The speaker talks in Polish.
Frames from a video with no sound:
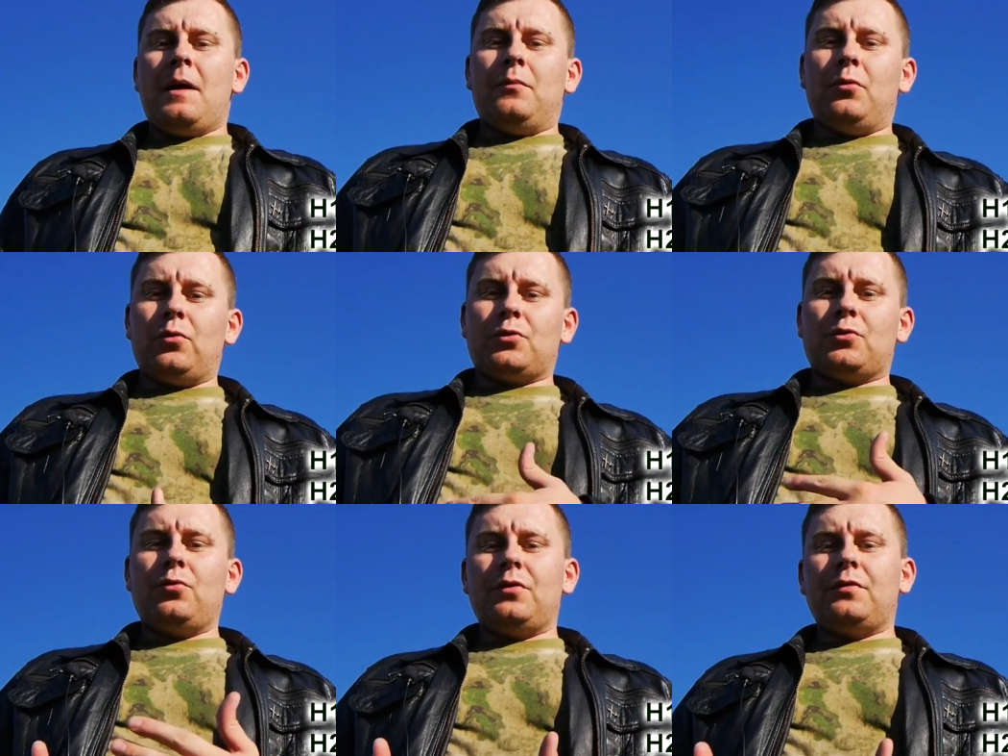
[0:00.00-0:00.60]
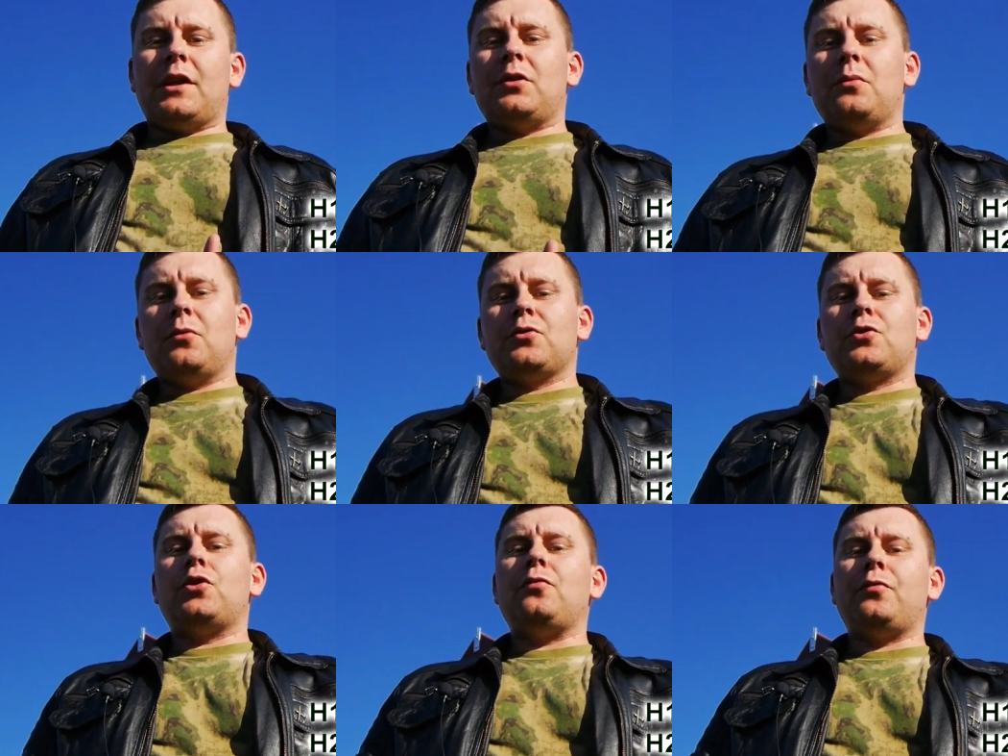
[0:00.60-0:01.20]
Było z góry
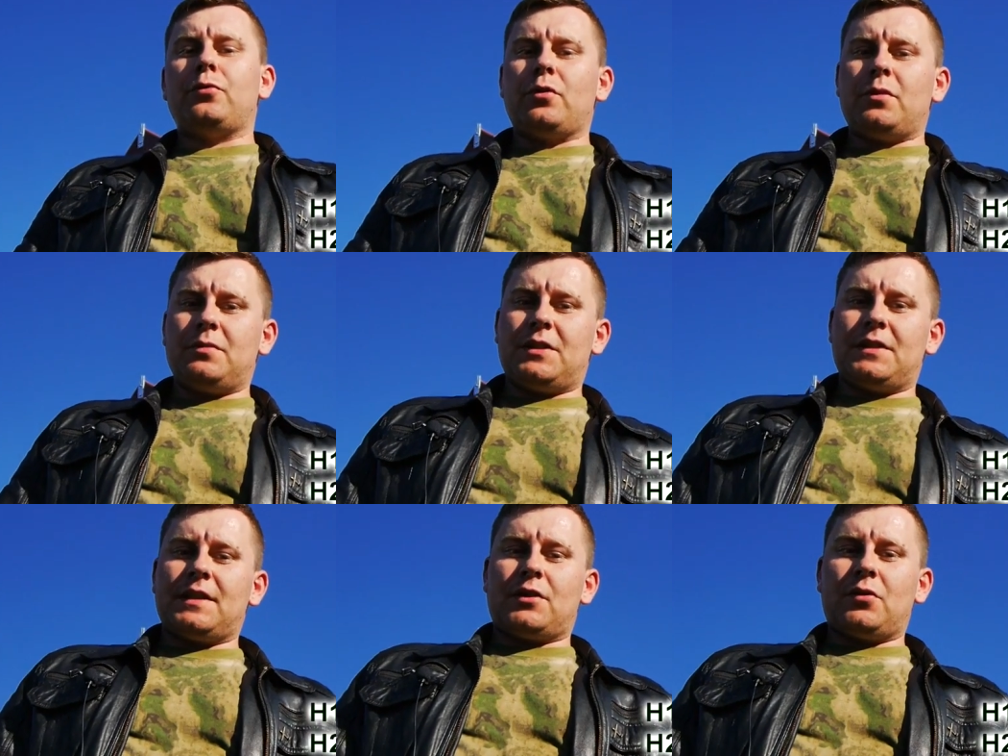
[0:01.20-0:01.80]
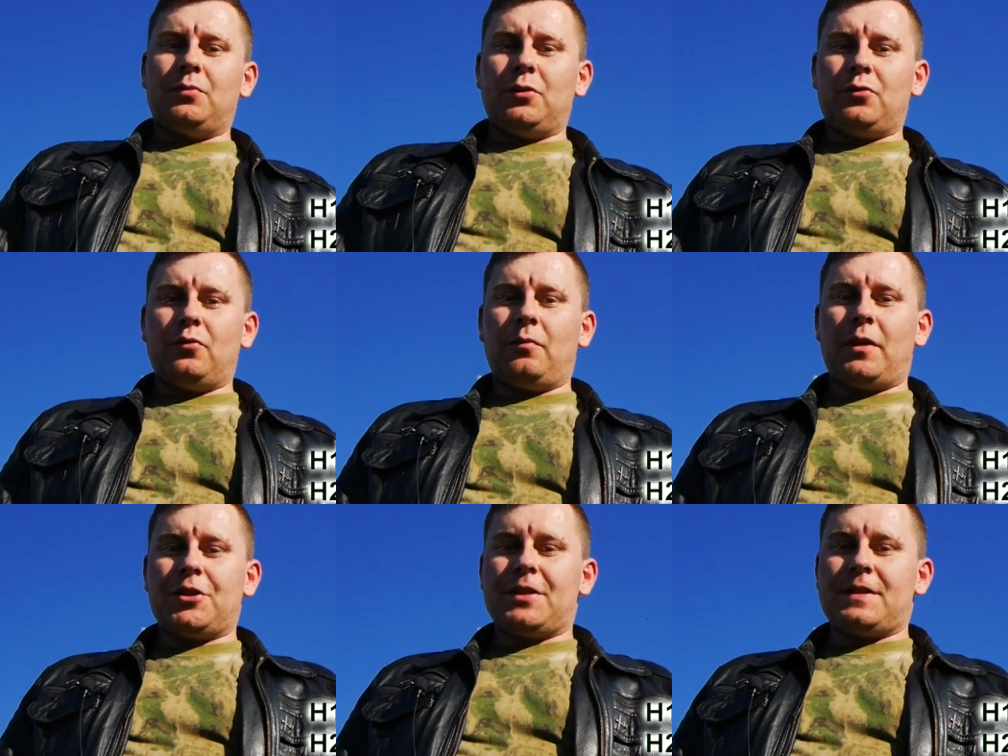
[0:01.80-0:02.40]
wiadomo, co w którym z tych
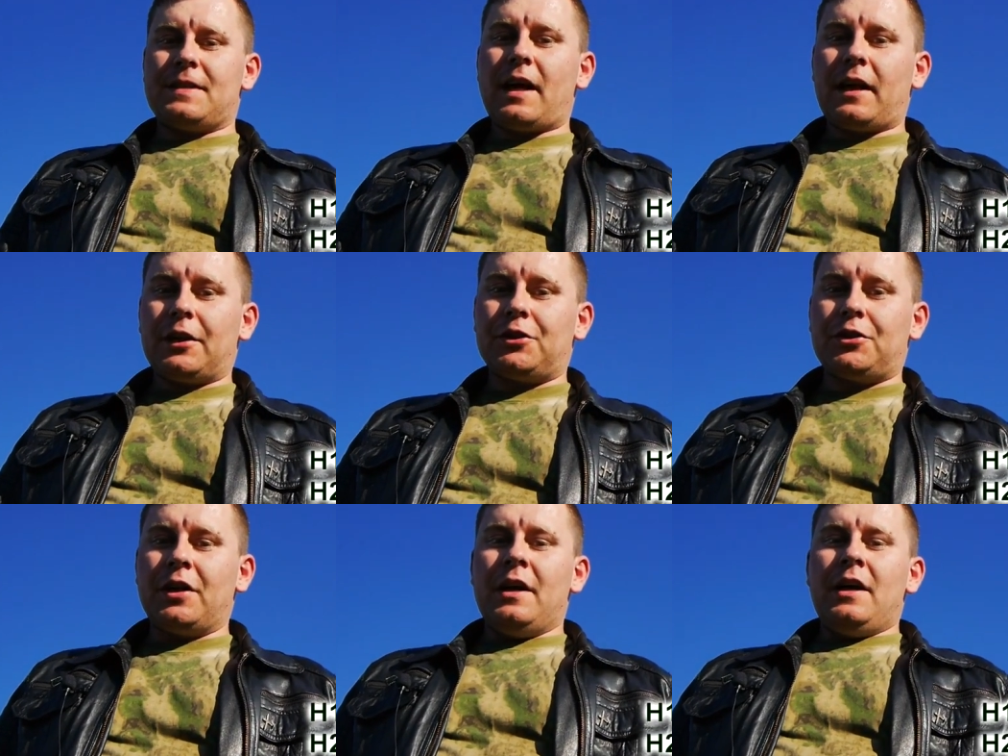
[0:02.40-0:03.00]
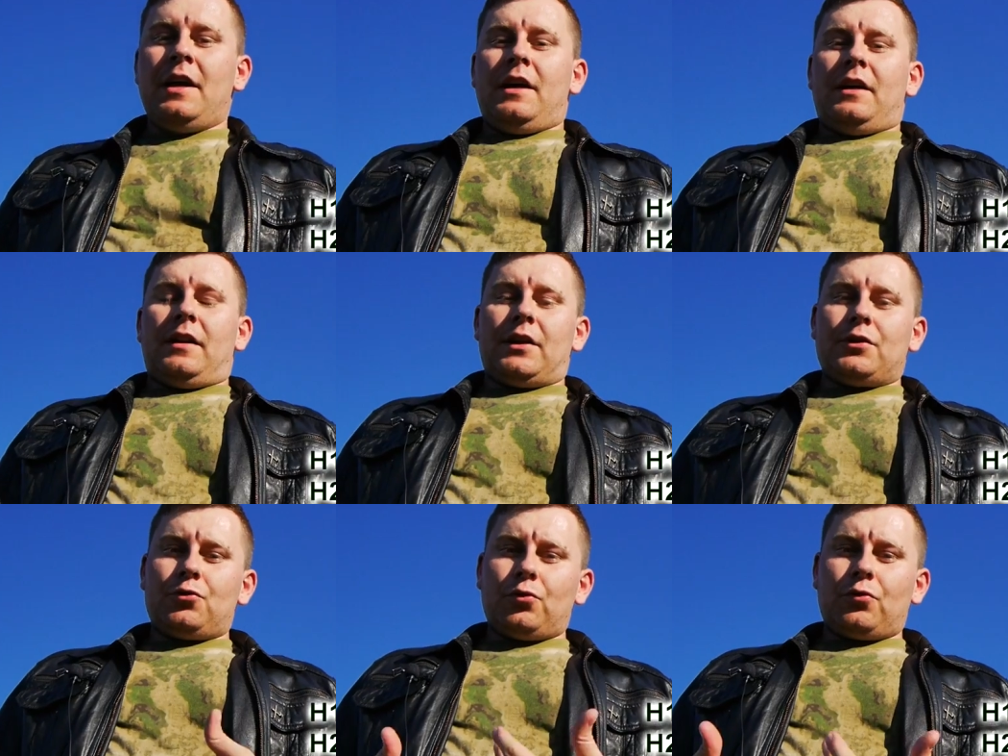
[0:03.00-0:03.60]
zasobników ma się znaleźć.
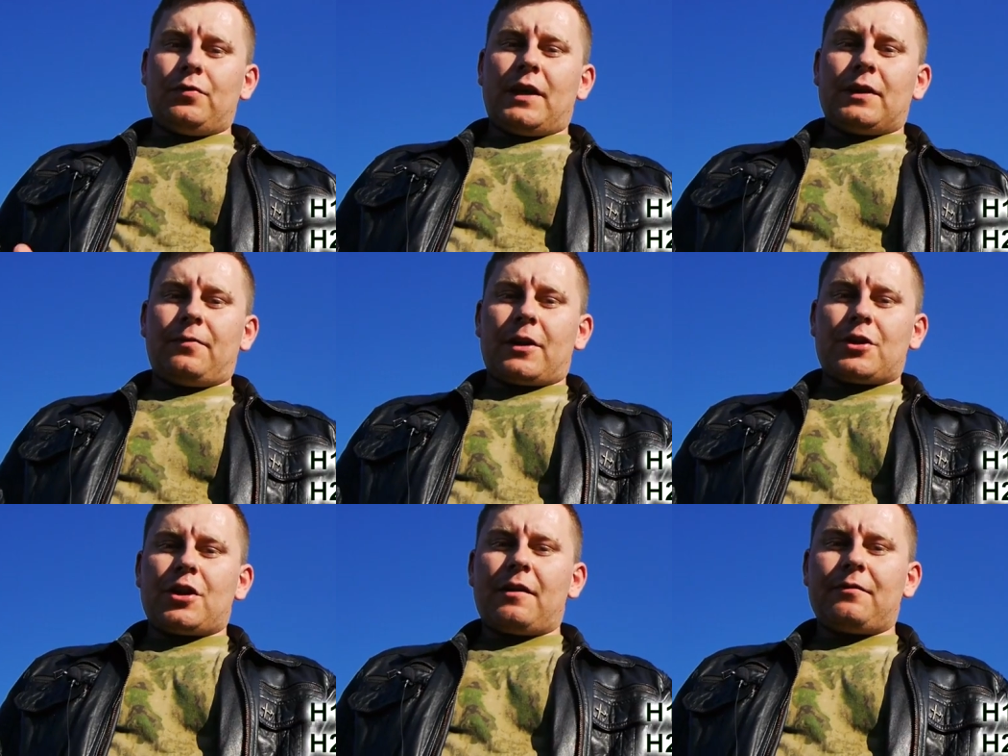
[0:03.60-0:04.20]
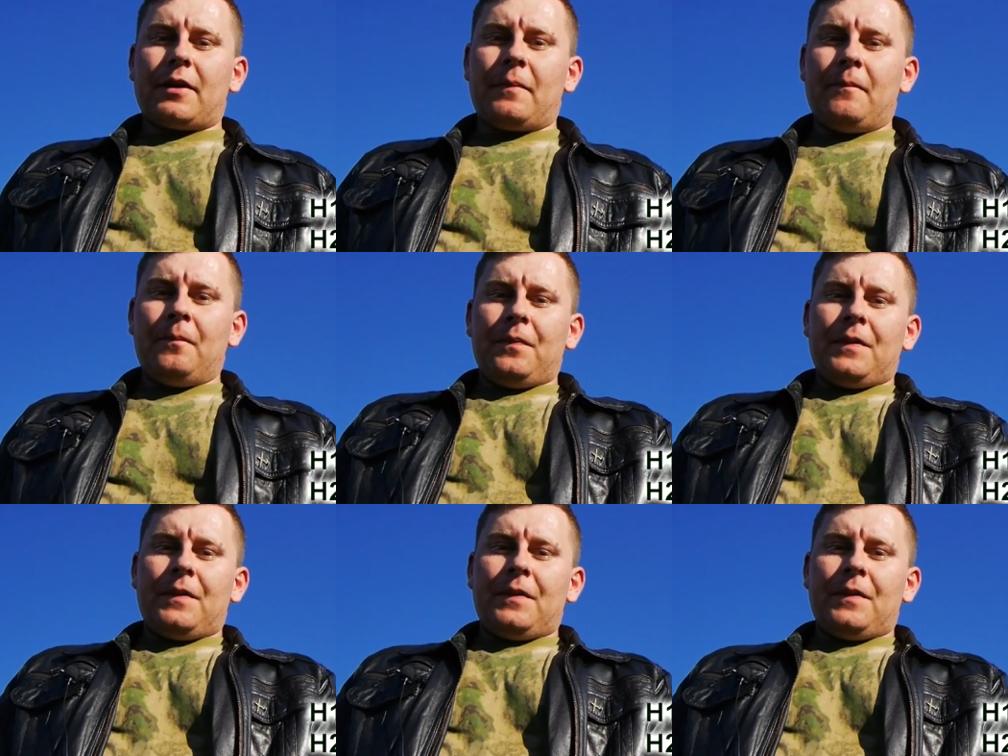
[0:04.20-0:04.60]
Dla zrzutów nad Warszawę